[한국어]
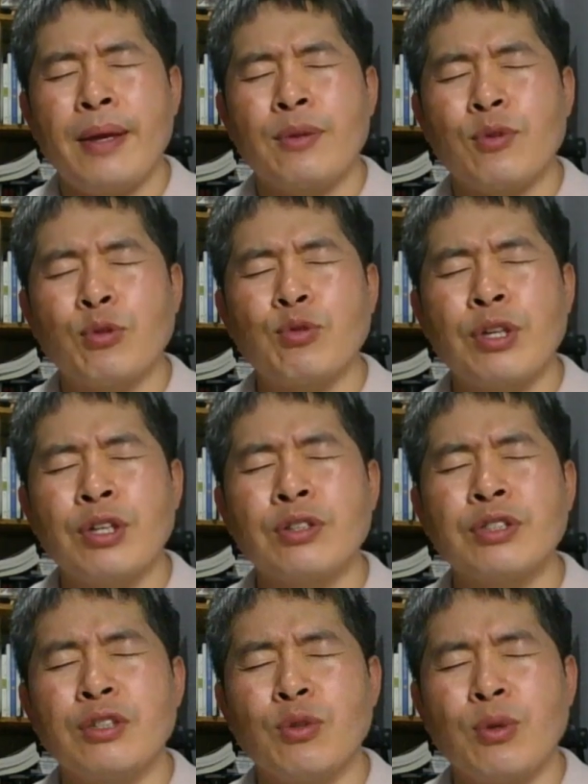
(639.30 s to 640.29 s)
또 우리
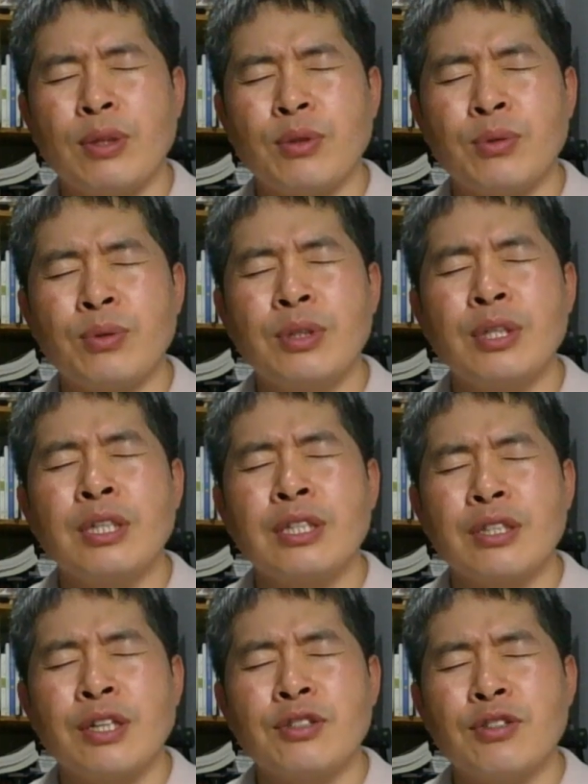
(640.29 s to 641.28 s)
형제들과도
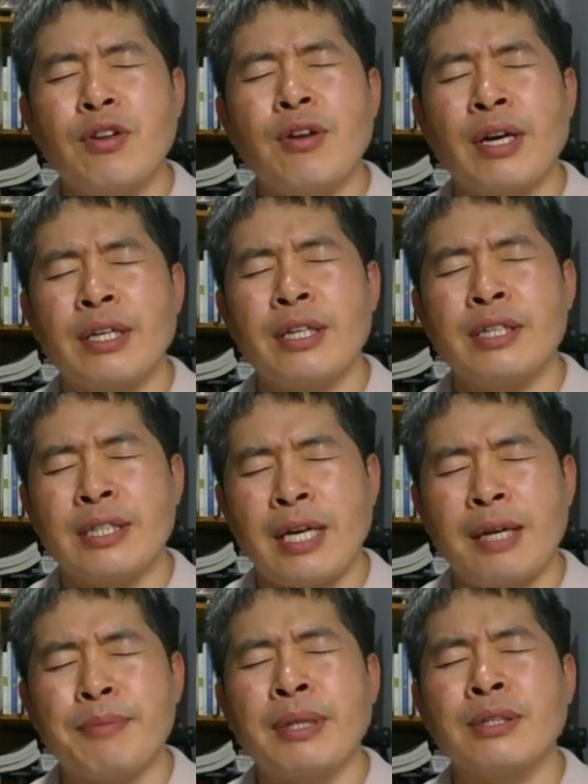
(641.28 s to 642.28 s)
그런 신뢰관계를
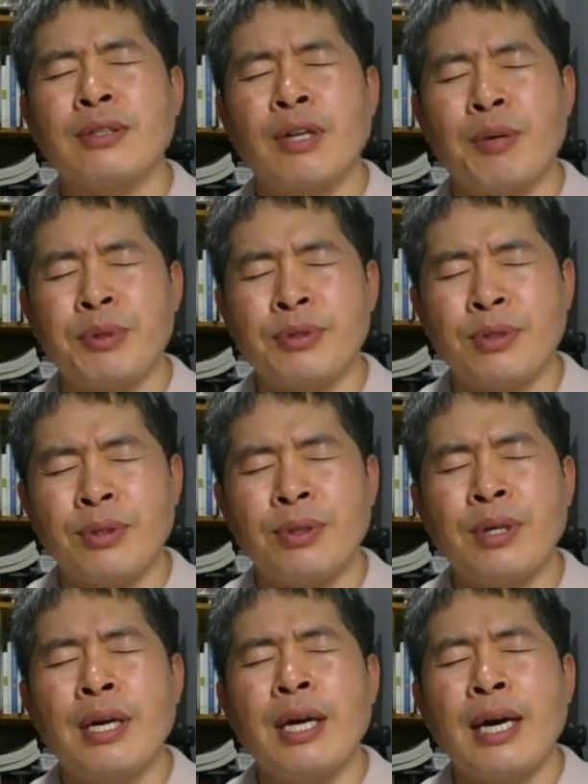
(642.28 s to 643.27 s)
잘 만들어가면서
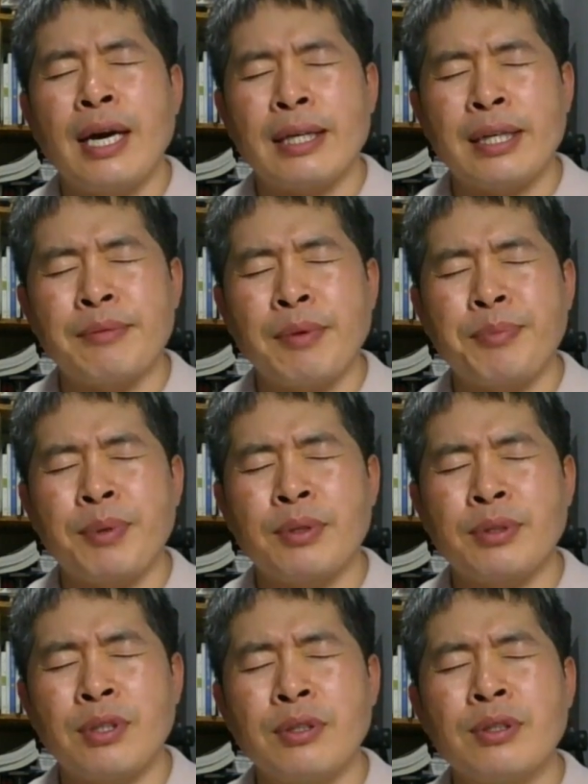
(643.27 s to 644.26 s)
하나님
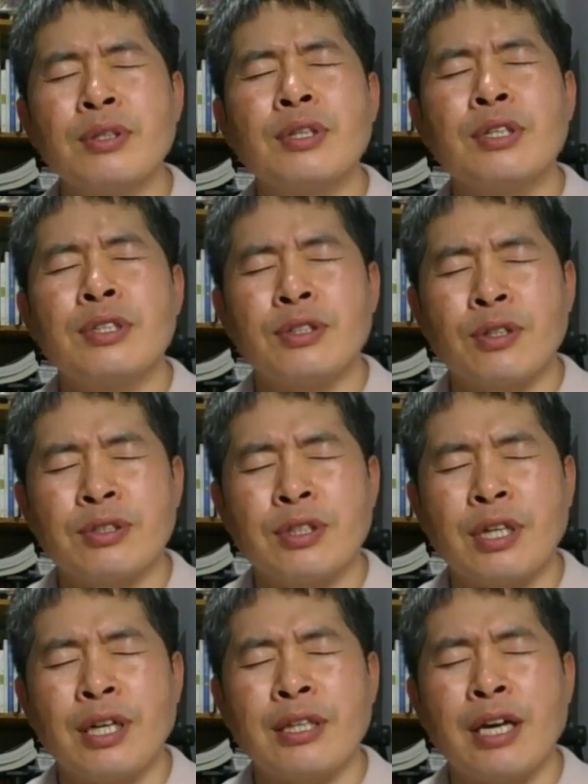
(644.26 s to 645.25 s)
앞에서
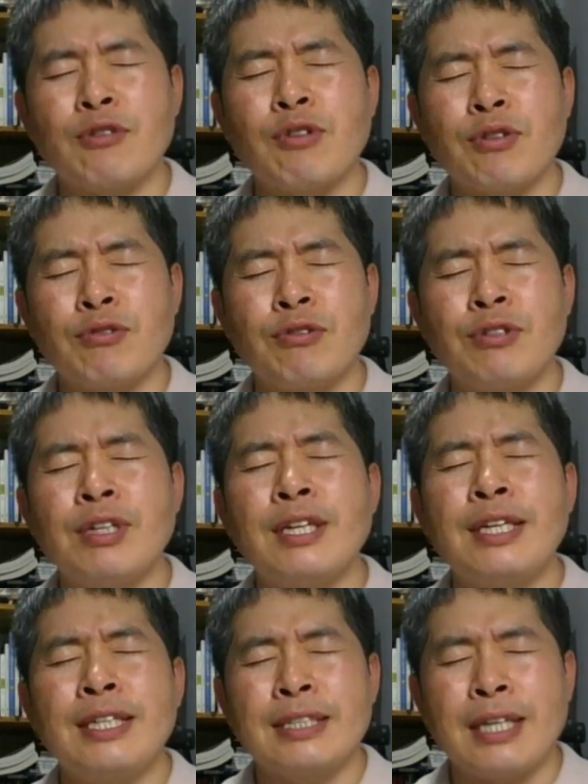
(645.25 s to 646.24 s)
정직한 하루하루를
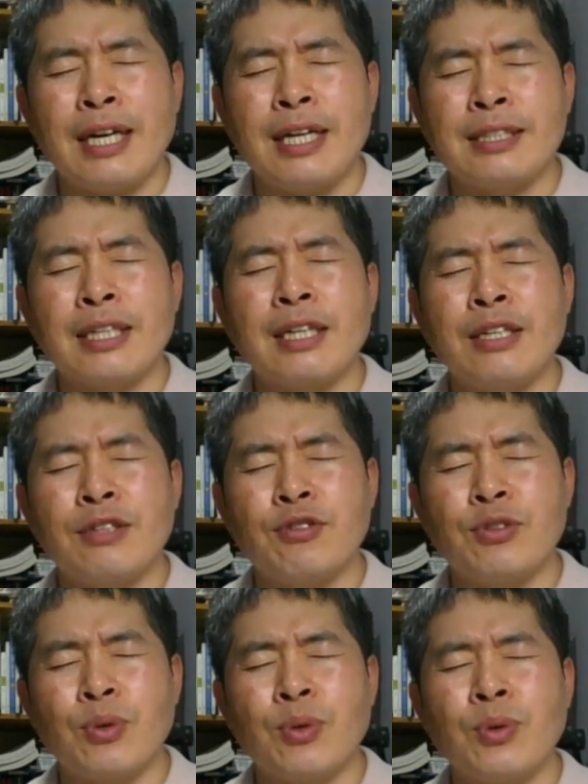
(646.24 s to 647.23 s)
잘 살아낼 수
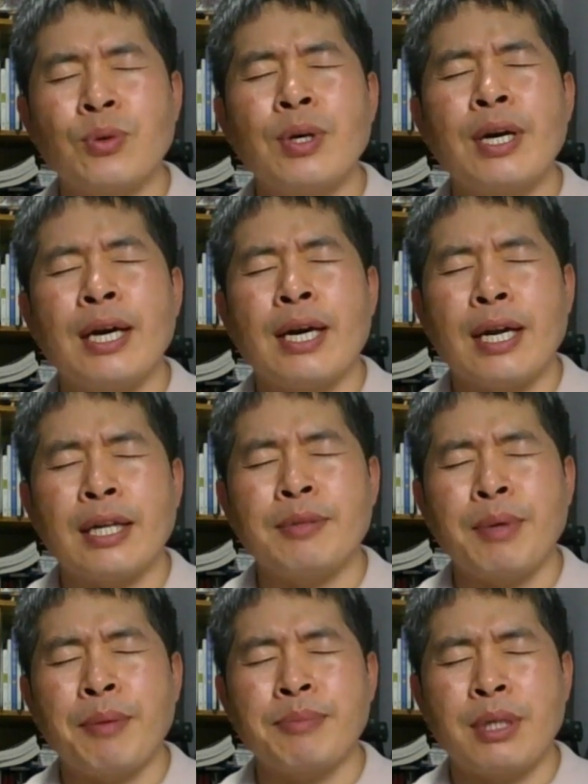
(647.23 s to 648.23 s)
있도록 하나님
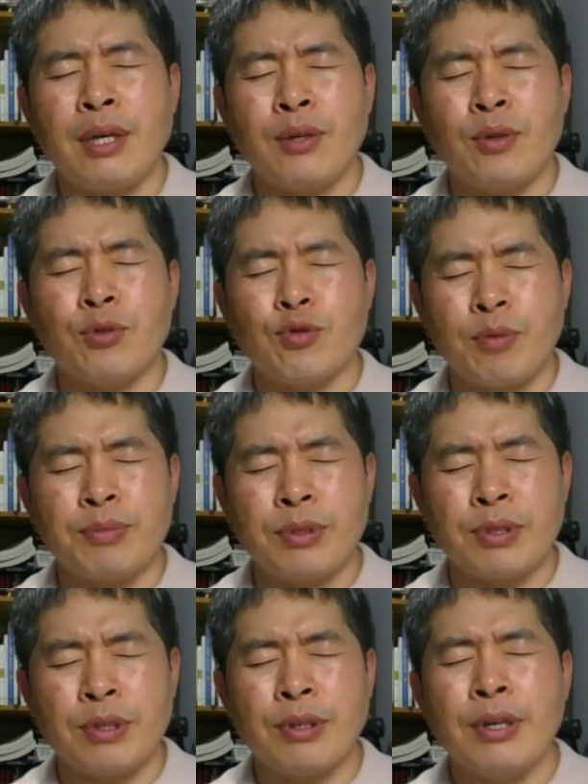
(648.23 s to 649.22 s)
함께하여
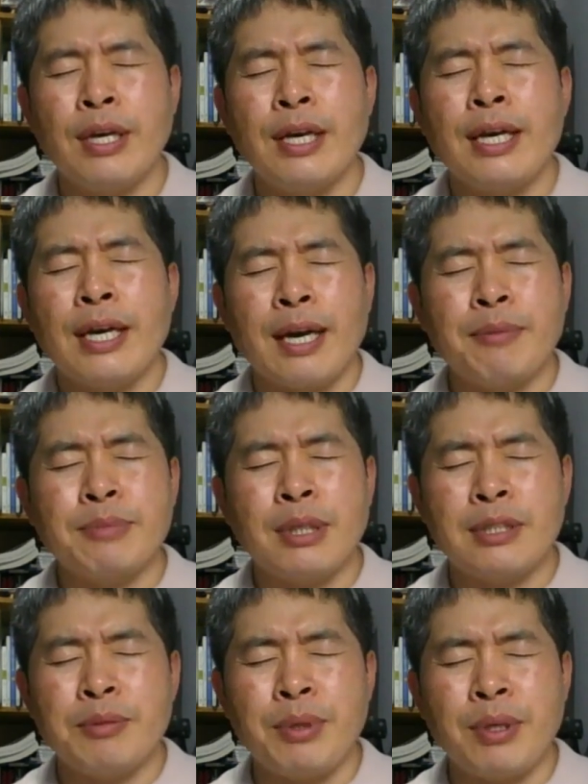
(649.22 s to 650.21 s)
주옵소서.
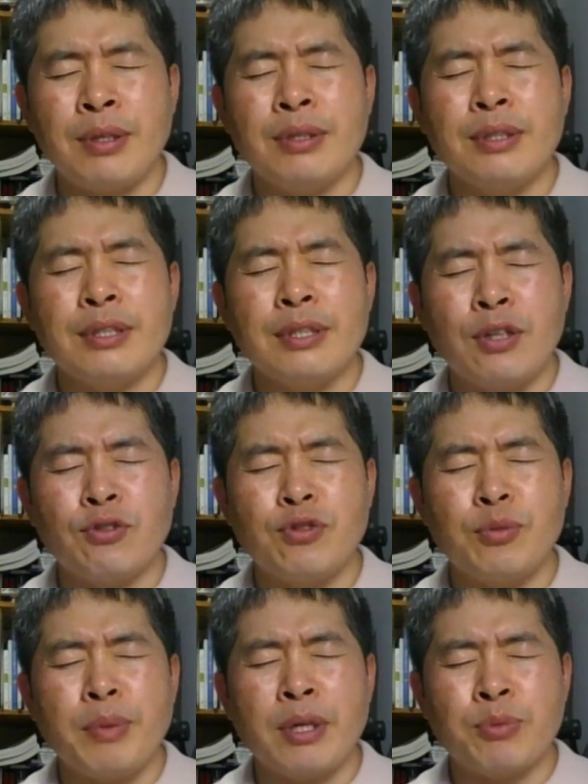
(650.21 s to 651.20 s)
감사드리며
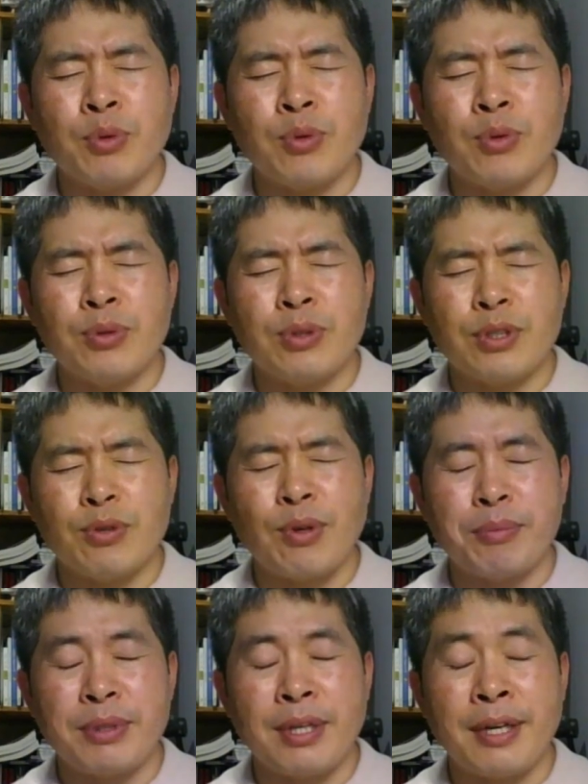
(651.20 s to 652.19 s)
예수님의 이름으로
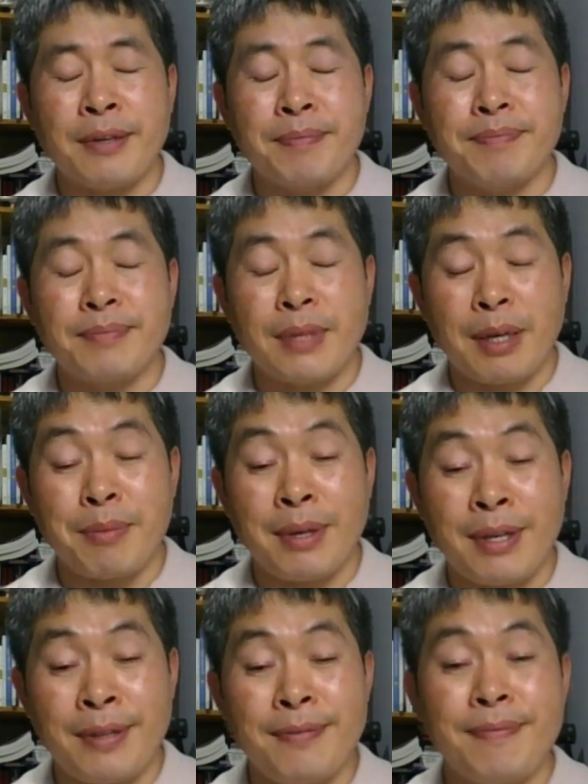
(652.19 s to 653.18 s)
기도합니다.
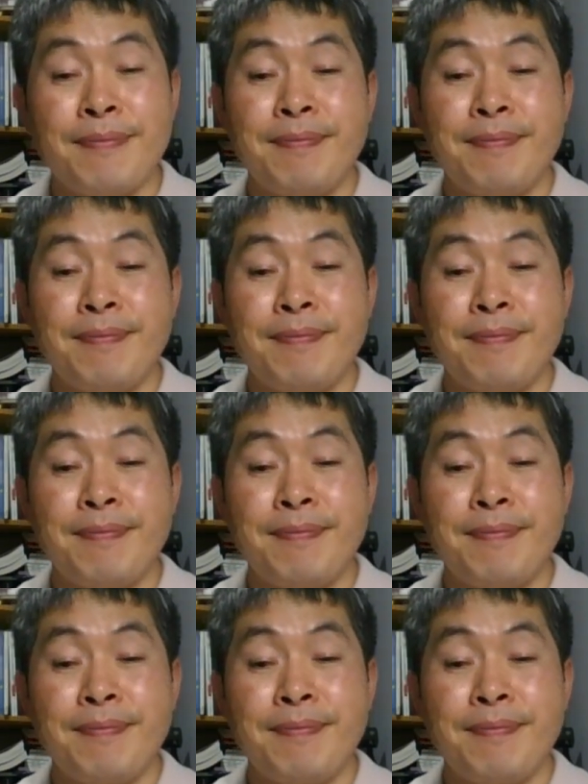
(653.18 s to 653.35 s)
아멘.